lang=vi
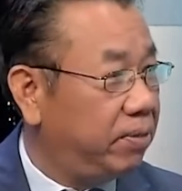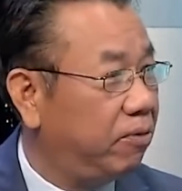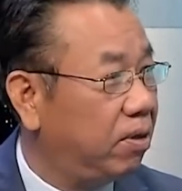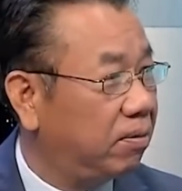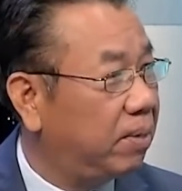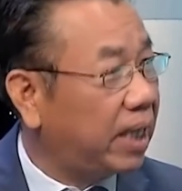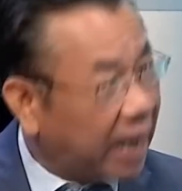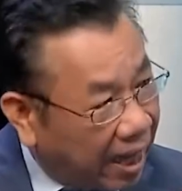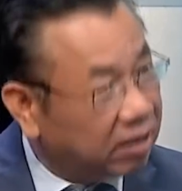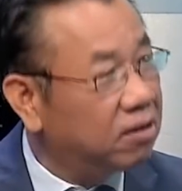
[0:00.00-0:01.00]
nhiều mình thấy
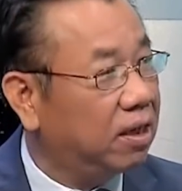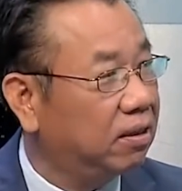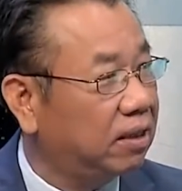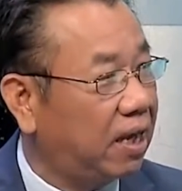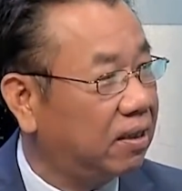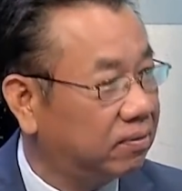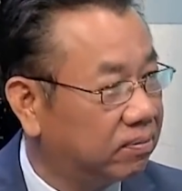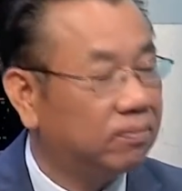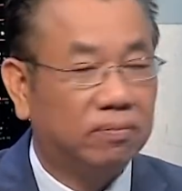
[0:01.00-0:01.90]
đáng thương đấy đừng thắng dạ vâng